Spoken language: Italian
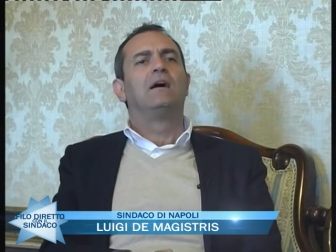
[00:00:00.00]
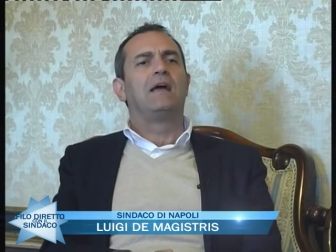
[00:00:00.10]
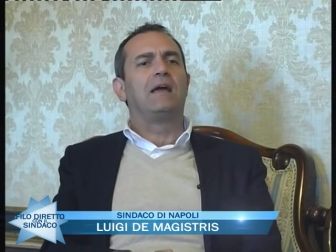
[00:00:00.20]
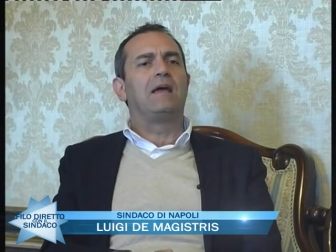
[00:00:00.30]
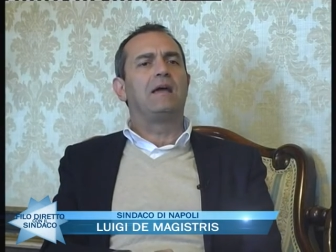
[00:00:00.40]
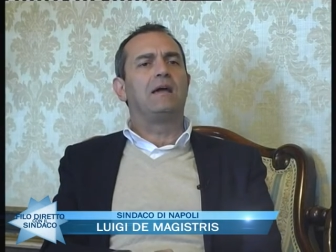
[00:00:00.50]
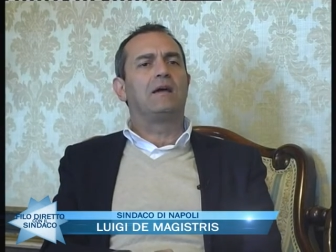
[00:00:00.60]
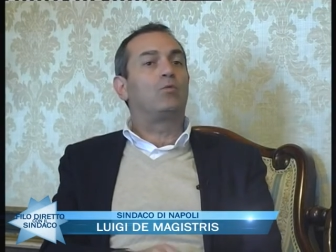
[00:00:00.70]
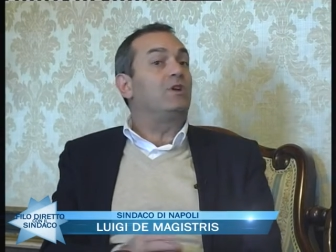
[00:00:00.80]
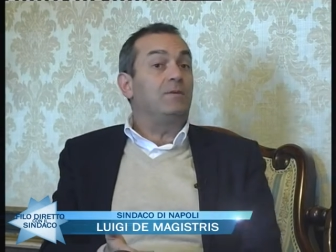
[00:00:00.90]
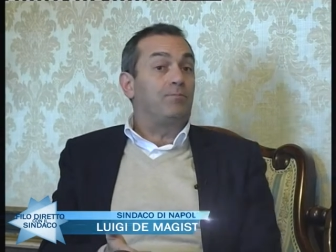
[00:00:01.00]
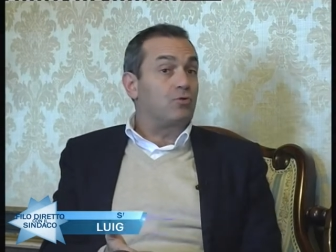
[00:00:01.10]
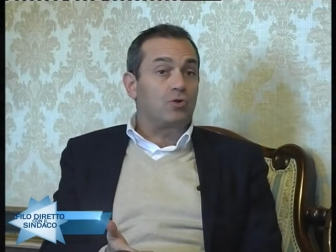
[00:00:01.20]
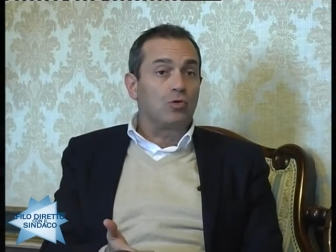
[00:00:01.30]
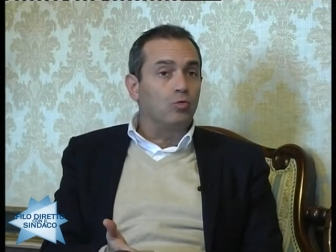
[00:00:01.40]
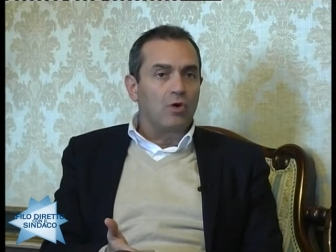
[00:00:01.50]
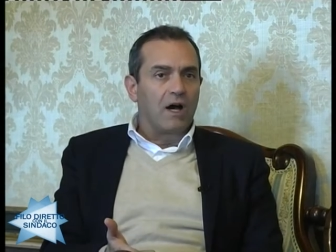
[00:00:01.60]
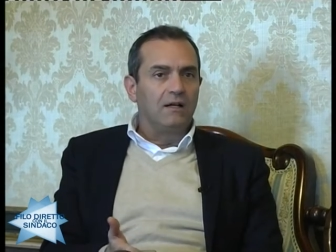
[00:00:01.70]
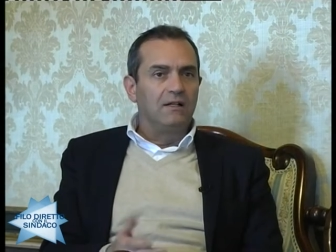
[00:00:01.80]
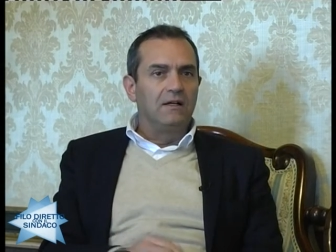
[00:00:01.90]
e quindi più
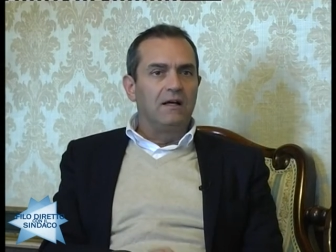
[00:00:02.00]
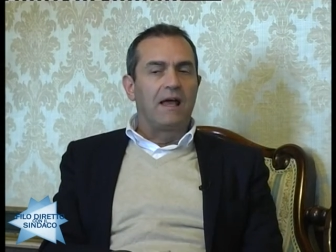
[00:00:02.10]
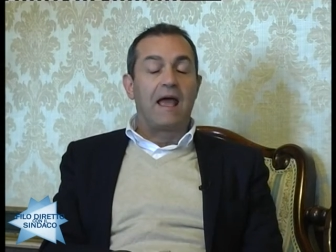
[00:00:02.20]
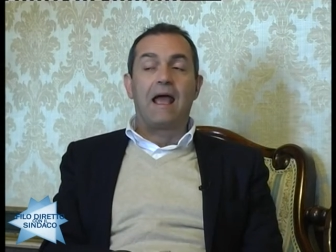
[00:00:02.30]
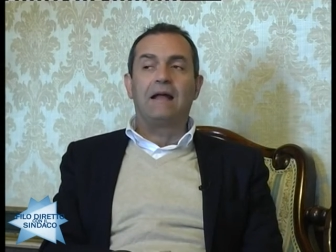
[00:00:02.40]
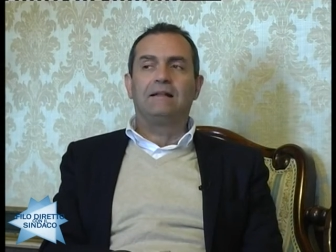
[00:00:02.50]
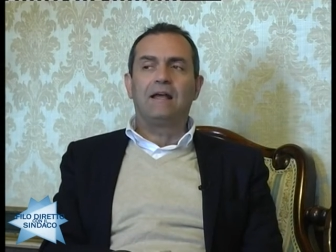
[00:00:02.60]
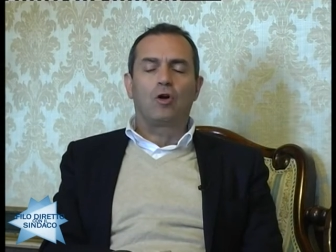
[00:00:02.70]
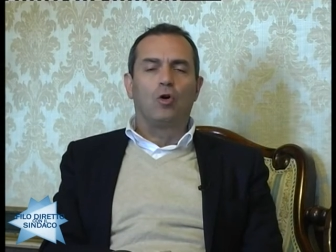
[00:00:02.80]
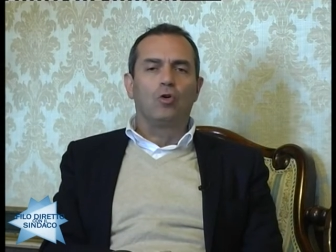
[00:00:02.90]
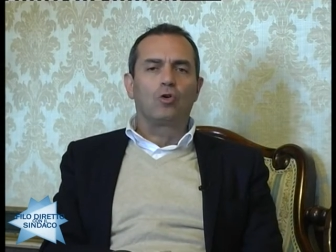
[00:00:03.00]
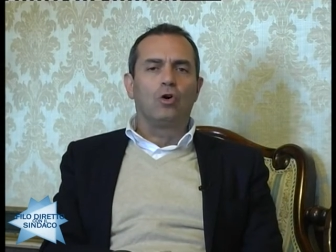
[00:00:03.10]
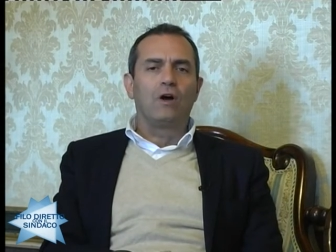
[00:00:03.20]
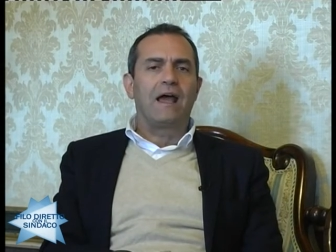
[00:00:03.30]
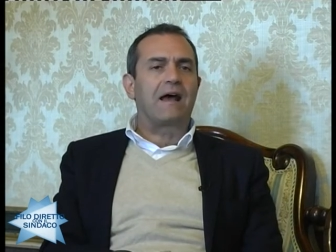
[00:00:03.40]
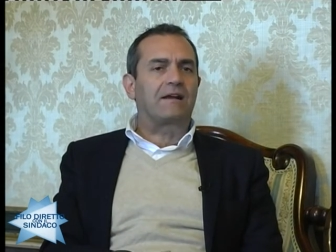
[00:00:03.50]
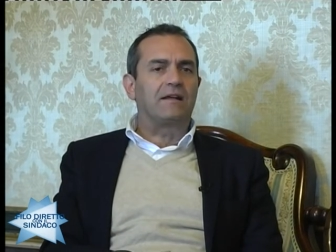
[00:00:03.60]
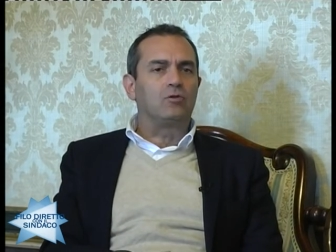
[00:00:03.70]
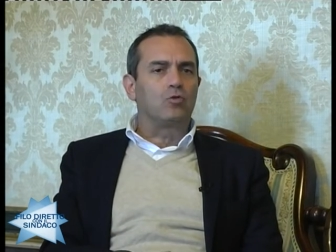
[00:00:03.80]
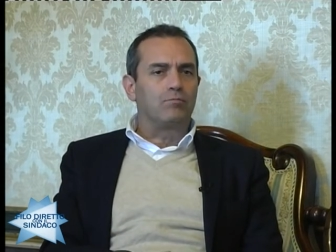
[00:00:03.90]
sicura e decoro e
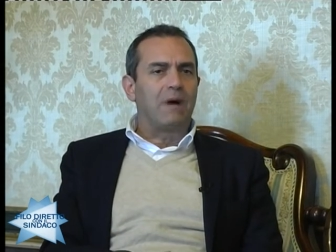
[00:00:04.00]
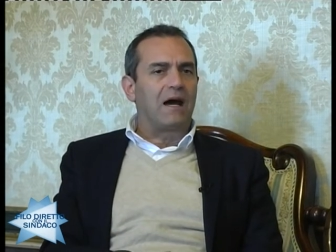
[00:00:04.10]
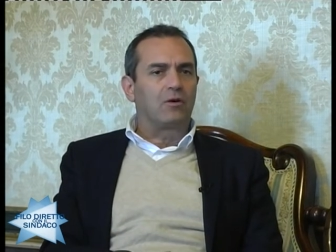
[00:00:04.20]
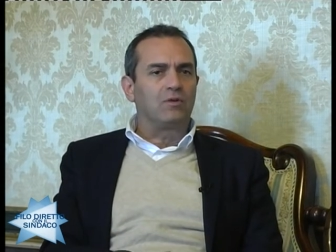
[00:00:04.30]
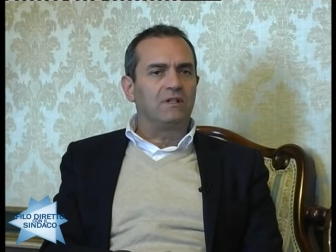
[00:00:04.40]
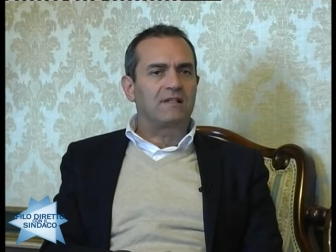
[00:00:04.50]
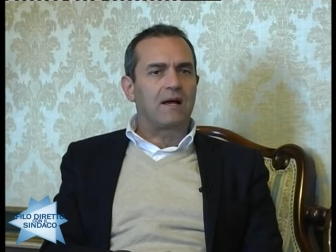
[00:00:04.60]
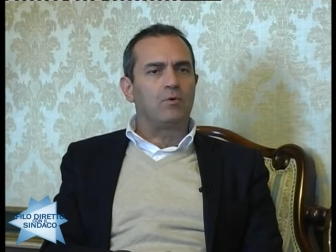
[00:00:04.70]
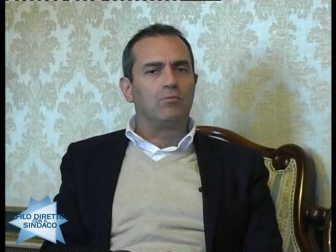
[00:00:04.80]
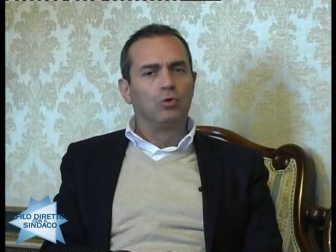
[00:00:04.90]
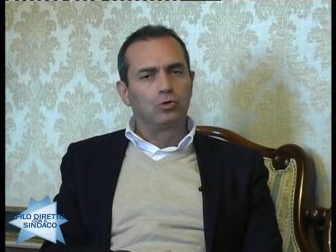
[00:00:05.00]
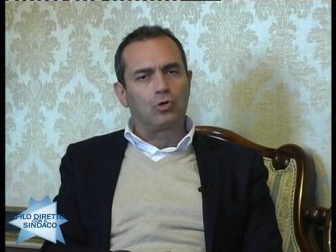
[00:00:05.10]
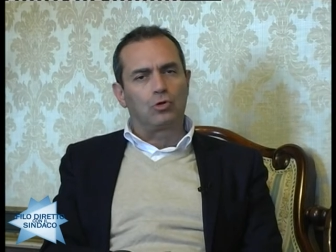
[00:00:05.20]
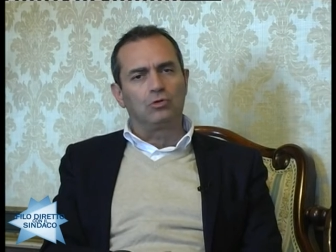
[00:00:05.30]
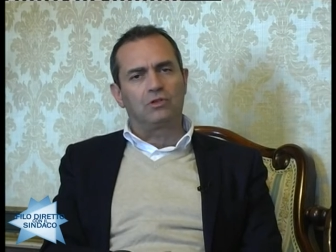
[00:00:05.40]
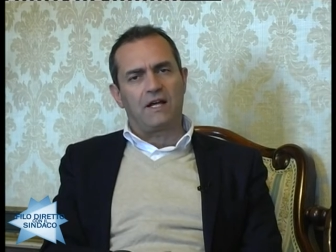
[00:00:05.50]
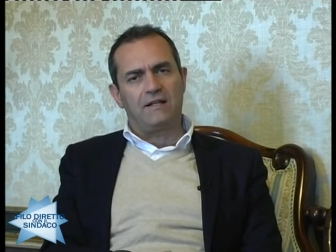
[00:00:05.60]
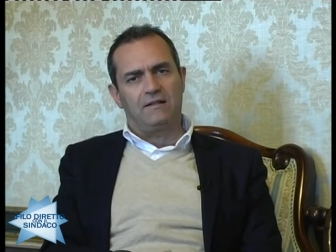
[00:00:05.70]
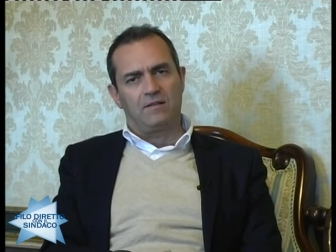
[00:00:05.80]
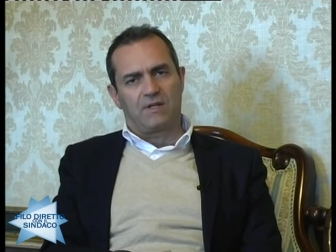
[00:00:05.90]
arredo urbano. Quindi siamo molto
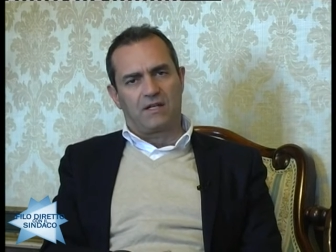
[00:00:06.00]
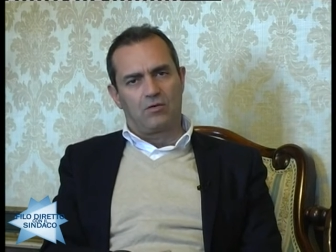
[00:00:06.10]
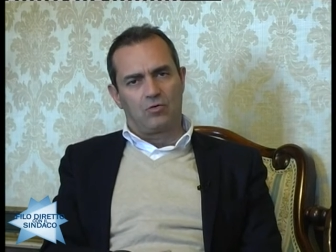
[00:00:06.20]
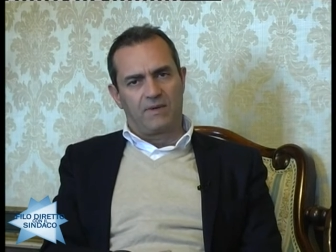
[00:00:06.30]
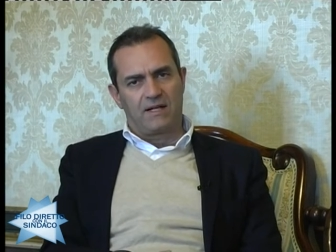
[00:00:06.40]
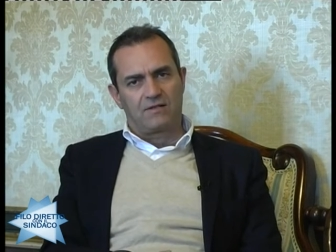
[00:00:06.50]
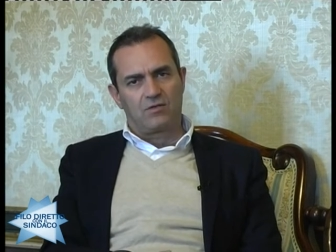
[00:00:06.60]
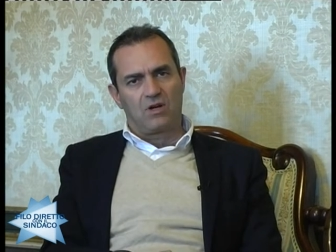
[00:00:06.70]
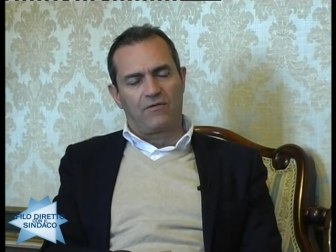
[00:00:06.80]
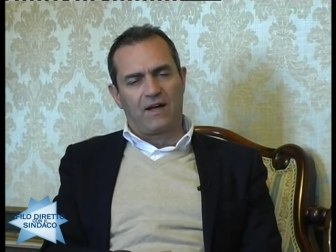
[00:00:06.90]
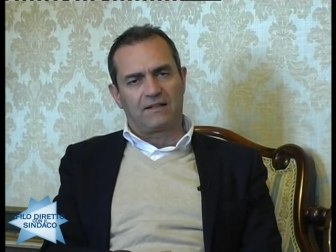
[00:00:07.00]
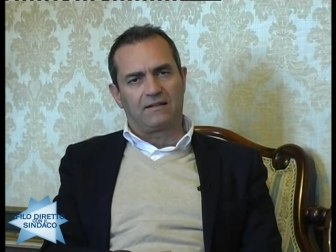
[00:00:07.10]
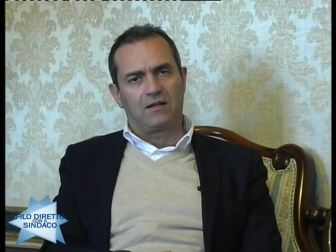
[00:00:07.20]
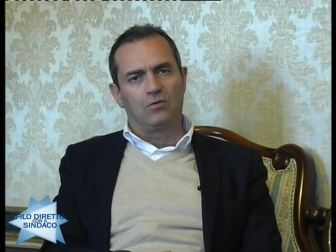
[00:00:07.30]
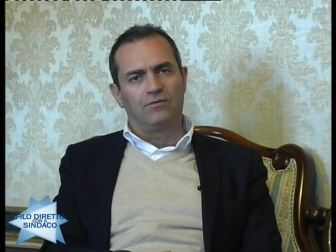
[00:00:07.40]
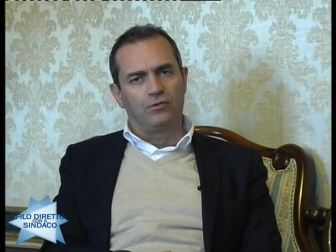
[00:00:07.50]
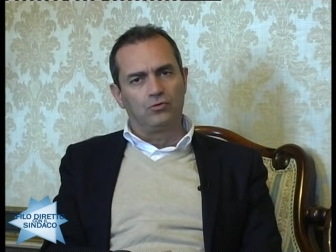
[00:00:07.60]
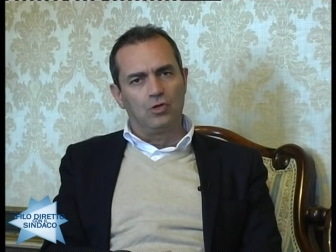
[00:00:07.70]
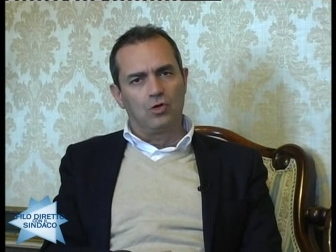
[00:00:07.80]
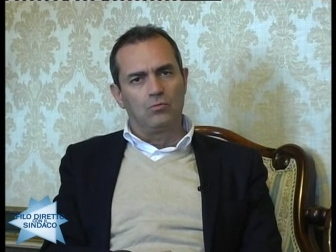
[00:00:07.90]
contenti perché è un'operazione fatta con
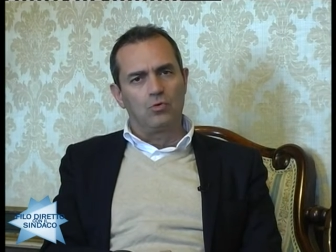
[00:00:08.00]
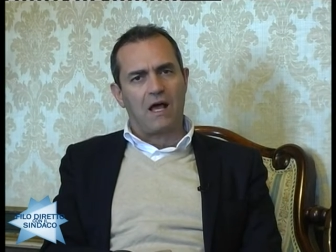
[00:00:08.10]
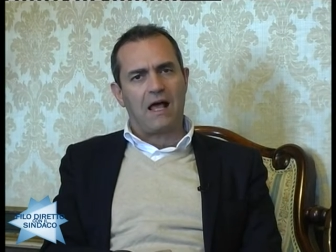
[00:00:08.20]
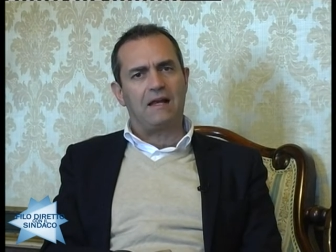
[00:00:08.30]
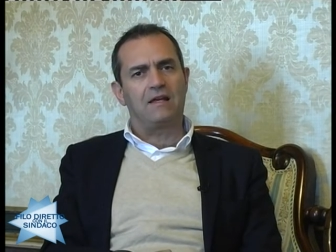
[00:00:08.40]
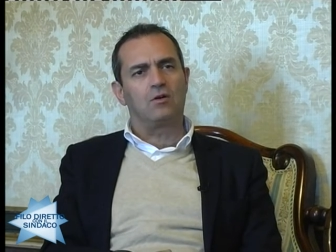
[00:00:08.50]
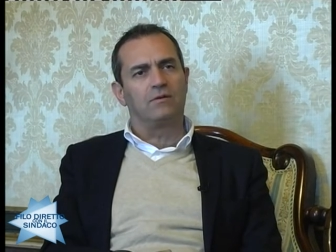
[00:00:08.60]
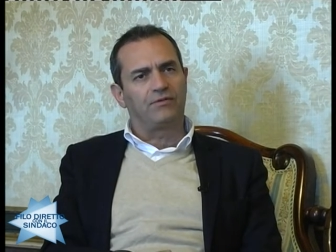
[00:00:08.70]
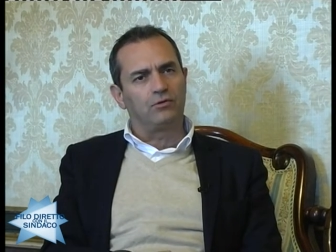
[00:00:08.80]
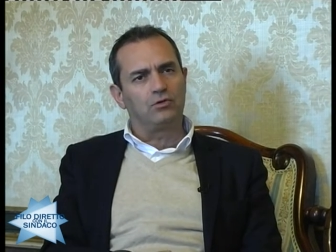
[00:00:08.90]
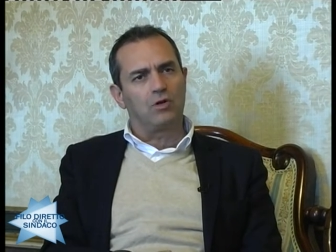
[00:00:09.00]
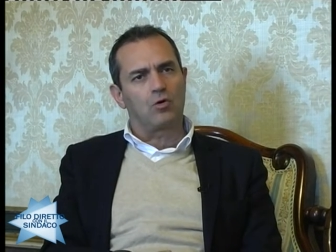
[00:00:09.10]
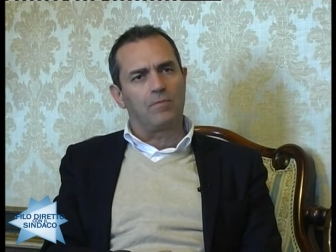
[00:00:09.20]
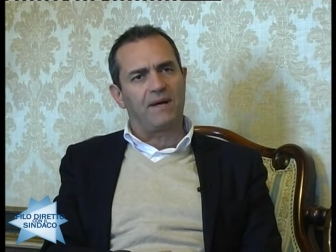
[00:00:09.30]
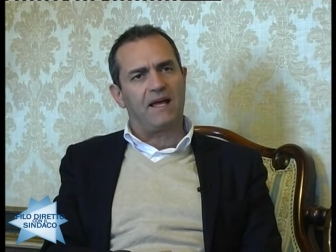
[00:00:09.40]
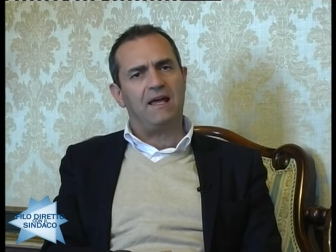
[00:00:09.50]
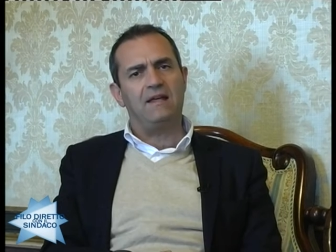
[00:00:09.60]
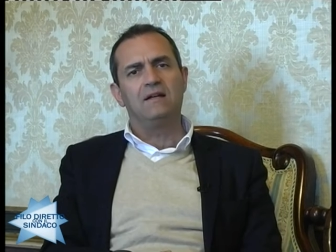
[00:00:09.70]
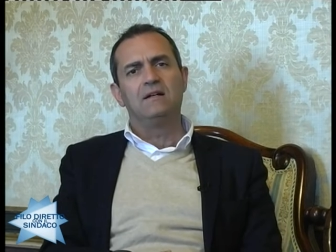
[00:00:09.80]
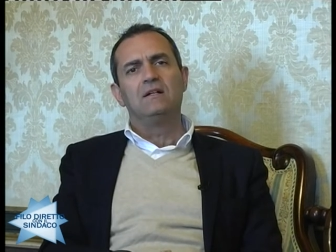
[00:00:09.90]
fondi comunali, con fondi europei,